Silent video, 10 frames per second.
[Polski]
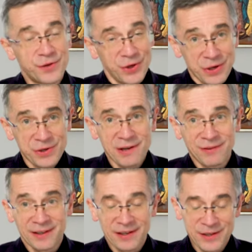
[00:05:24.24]
W dzisiejszej
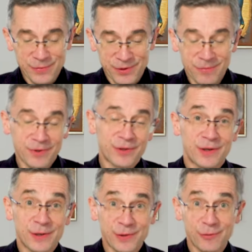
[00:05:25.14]
Ewangelii słyszymy,
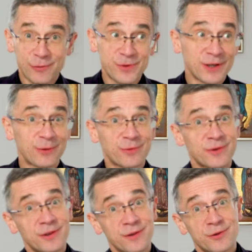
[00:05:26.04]
że są ludzie,
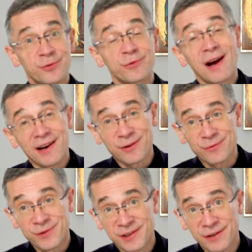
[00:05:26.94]
którzy
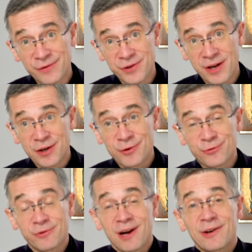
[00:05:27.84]
szukają czegoś,
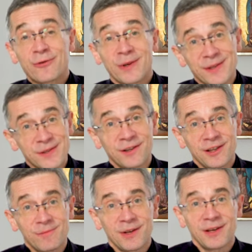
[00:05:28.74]
szukają między
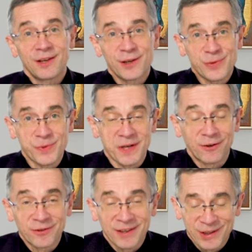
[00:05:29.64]
innymi Jezusa,
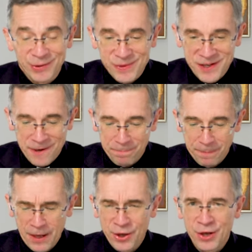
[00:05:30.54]
kontaktu z nim.
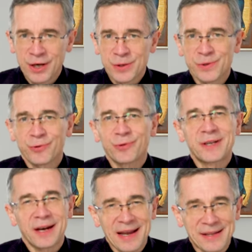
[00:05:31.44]
Są to
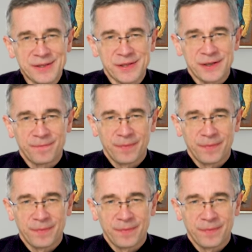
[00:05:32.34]
Grecy.